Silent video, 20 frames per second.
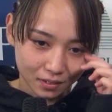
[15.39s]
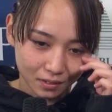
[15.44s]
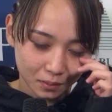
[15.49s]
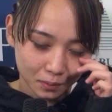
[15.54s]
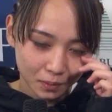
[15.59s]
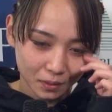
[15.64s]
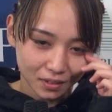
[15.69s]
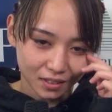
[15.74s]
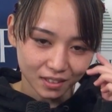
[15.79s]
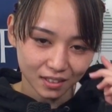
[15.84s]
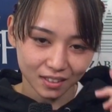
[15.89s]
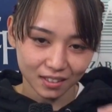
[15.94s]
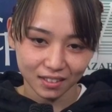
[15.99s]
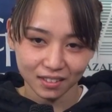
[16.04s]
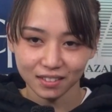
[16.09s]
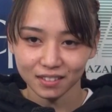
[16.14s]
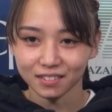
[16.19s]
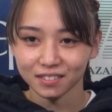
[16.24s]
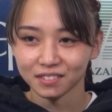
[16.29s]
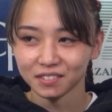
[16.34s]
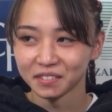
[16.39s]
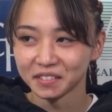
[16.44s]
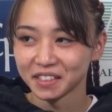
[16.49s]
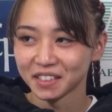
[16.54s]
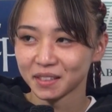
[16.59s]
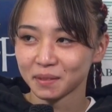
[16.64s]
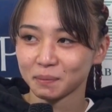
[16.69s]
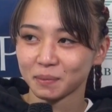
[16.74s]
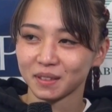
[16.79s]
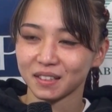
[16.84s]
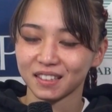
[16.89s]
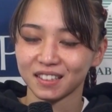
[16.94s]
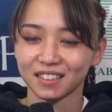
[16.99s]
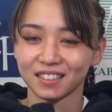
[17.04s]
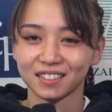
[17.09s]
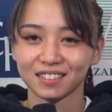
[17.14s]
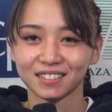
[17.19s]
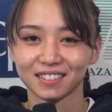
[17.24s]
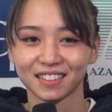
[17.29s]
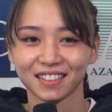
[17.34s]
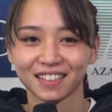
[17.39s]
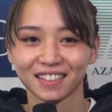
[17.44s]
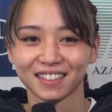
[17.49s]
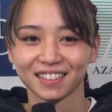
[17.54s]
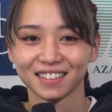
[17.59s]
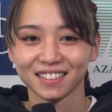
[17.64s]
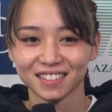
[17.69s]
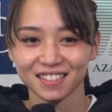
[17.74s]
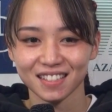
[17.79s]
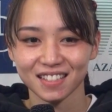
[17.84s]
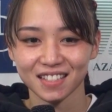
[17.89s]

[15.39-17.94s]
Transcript: 思ってた動きやっぱできなくて、